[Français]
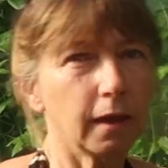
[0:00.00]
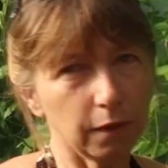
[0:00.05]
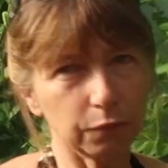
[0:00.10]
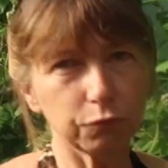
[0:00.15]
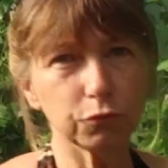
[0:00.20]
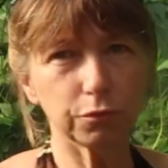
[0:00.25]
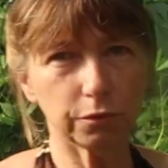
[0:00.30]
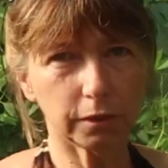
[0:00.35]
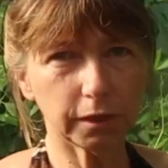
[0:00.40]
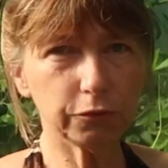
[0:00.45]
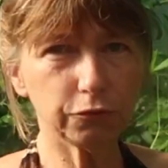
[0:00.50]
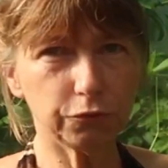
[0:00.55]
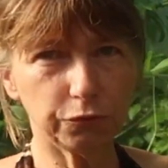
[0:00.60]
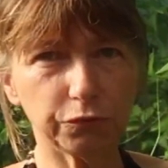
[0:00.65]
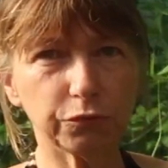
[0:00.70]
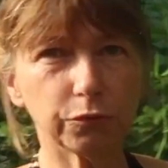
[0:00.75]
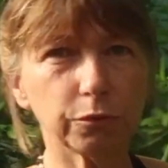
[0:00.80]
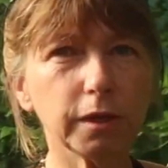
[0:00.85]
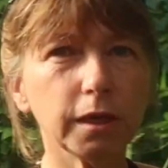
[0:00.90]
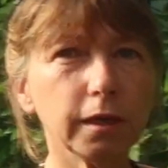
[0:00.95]
Et vous aurez du
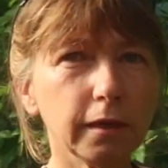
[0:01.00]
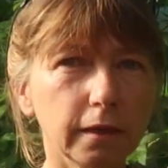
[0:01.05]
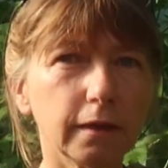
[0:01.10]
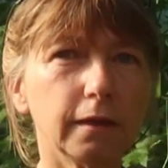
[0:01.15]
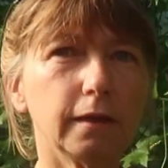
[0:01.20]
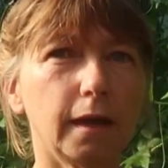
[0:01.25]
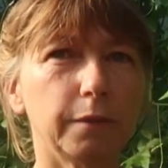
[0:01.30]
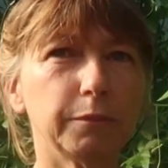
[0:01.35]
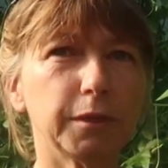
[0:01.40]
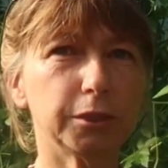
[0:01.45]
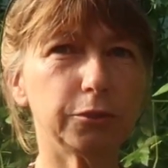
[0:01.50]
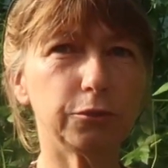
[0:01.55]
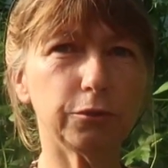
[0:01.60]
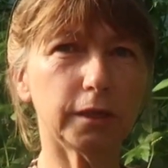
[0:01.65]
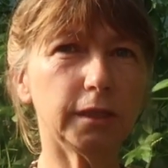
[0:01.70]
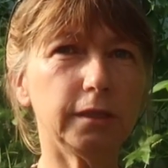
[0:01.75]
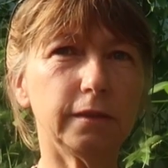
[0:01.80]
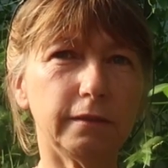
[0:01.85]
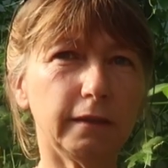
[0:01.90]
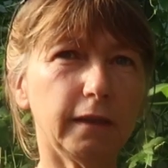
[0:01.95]
fruit euh, à
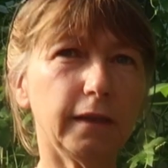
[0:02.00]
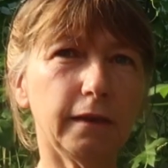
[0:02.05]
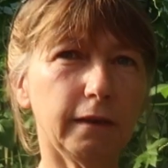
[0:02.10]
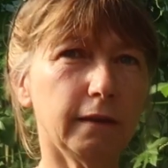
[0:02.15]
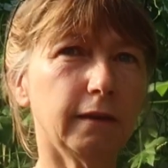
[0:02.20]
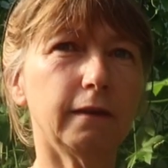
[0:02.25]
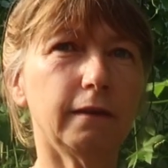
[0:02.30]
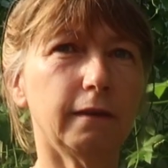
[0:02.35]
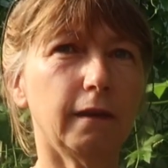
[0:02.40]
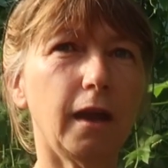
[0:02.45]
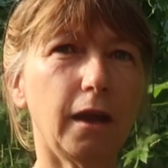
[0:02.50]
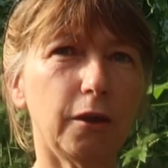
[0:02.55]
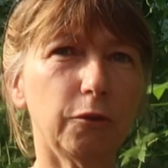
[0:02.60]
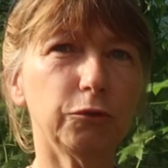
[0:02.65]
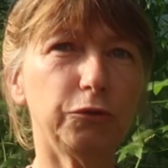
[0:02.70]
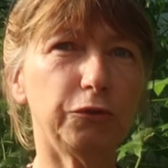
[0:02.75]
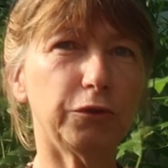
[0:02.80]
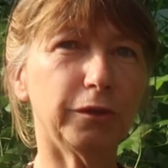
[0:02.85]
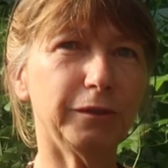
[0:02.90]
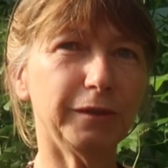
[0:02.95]
maturité euh, à
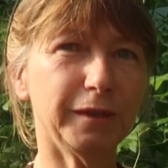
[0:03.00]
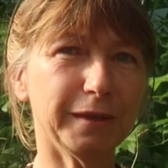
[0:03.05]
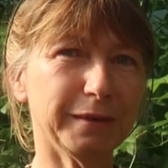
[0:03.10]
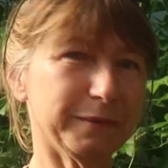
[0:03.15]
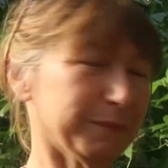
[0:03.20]
l'automne.